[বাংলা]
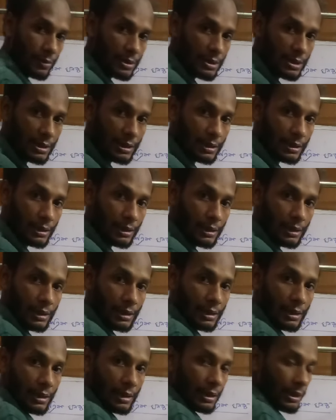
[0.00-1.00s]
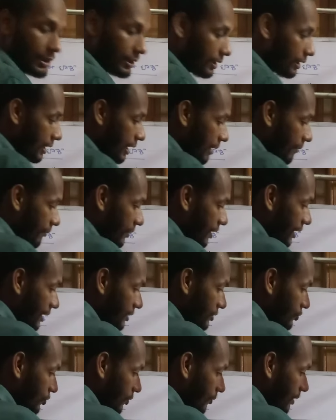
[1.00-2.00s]
করা হচ্ছে ল্যামডা
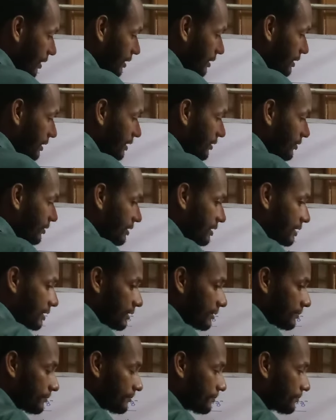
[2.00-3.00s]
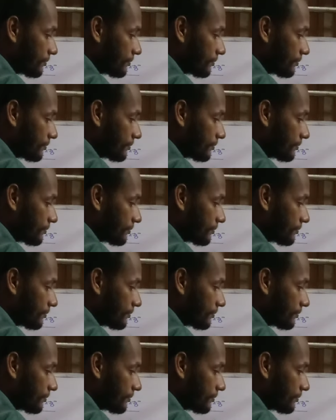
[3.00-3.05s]
সমান কি হচ্ছে